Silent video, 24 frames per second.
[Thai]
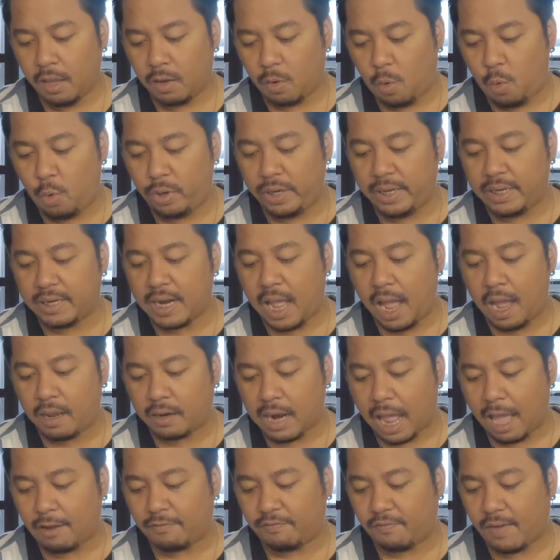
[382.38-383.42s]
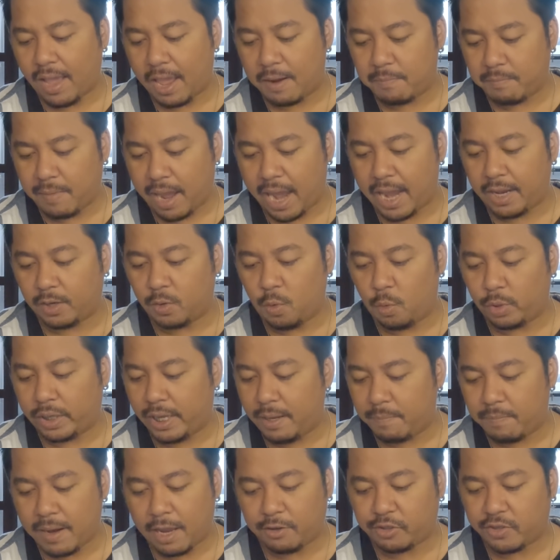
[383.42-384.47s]
คู่นี้น่ารักแฟนใหม่ดูค
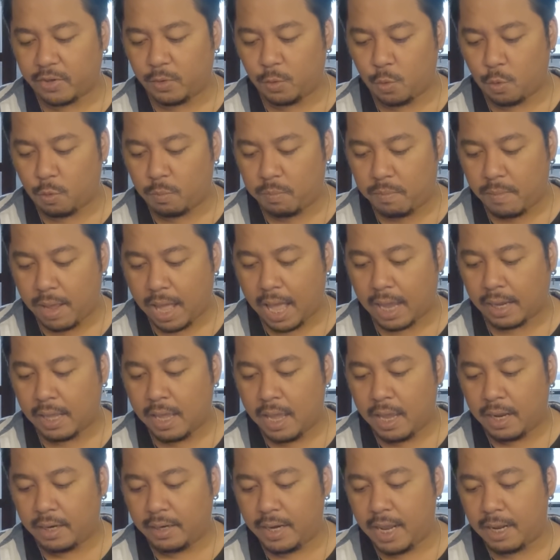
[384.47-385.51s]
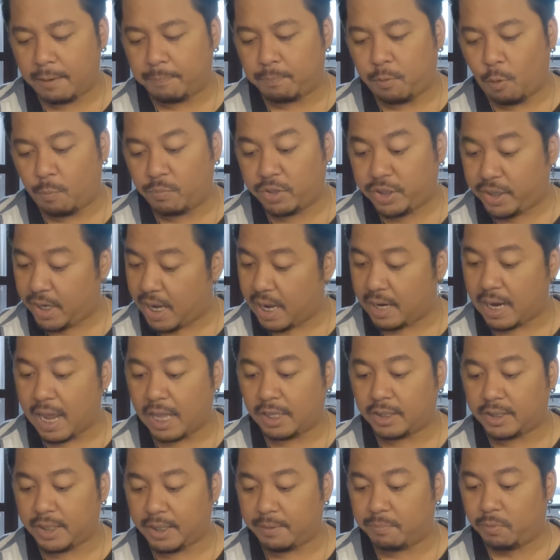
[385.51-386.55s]
ลิปแล้วสนุกมาก เน็ตผมเชียร์นะ
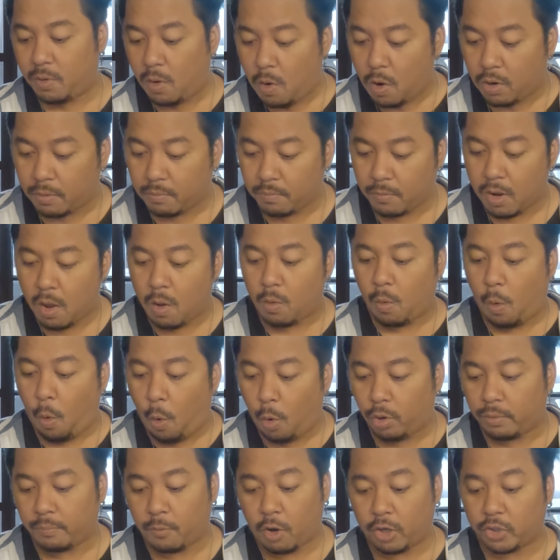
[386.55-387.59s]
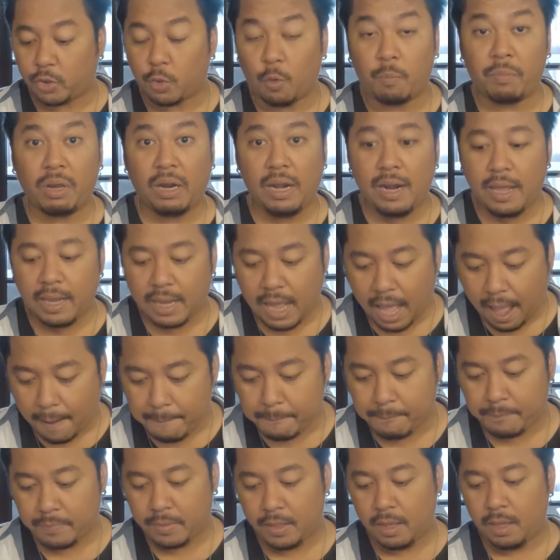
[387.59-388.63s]
จีบโลดโคตรเหมาะสมกันเลยครับ
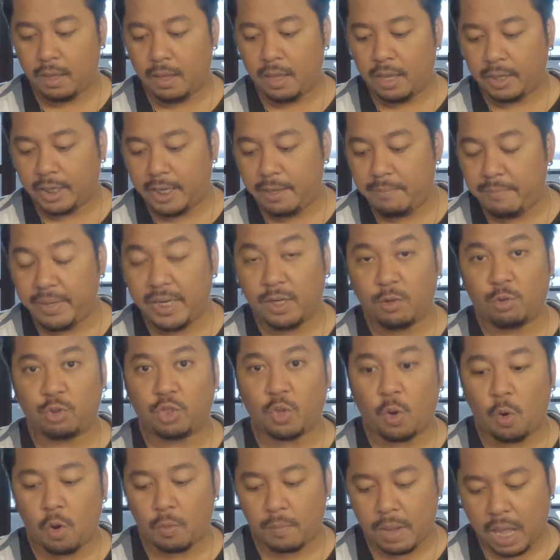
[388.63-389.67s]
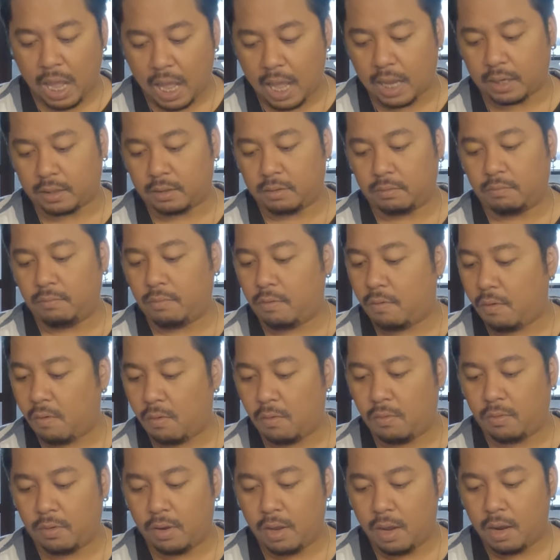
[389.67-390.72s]
คิมิโนโตะมาก
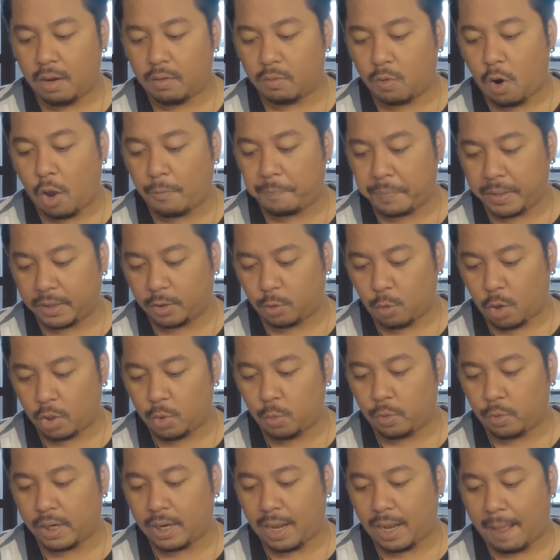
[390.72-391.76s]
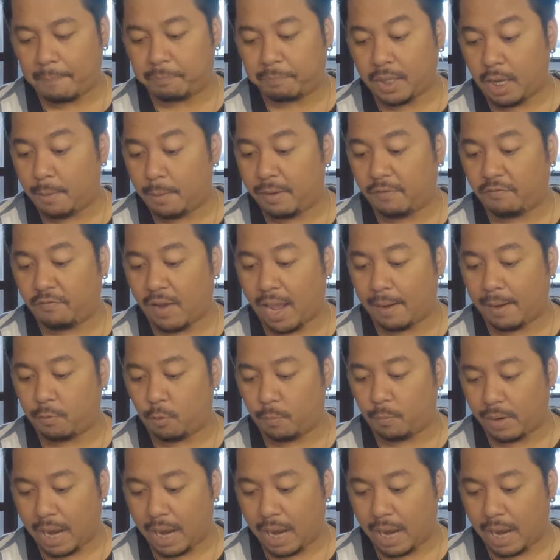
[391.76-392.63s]
อู้รอเปิดตัวอยู่นะครับ เธอเป็นแฟนผม